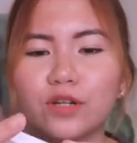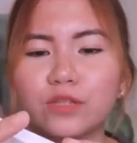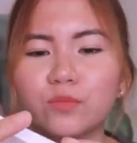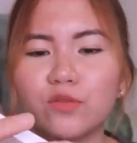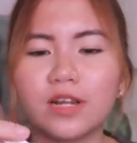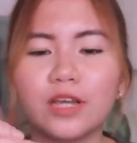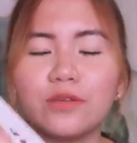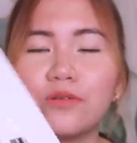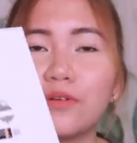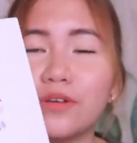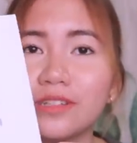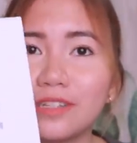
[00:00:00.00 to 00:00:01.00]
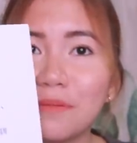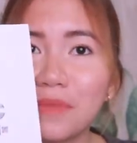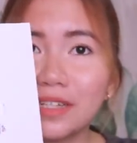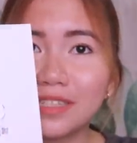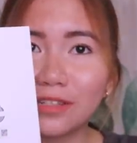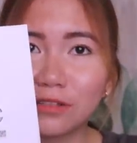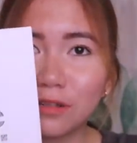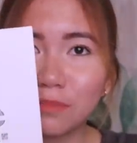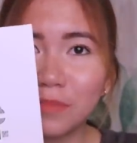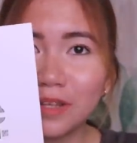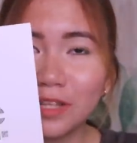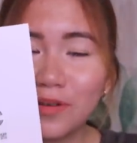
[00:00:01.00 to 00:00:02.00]
course muna yung SIM
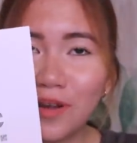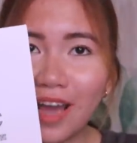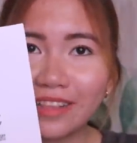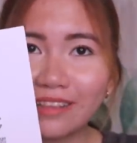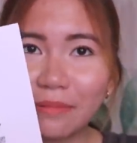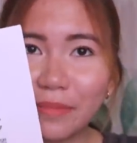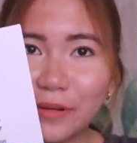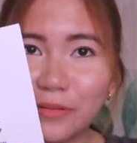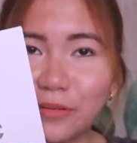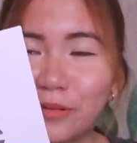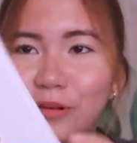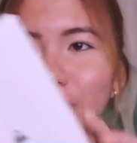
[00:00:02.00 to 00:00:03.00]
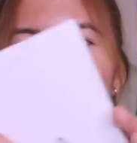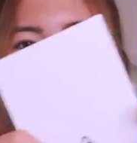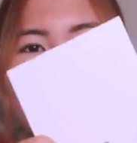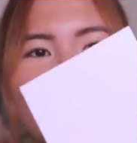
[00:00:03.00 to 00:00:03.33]
ejector pin, yung ating panundot.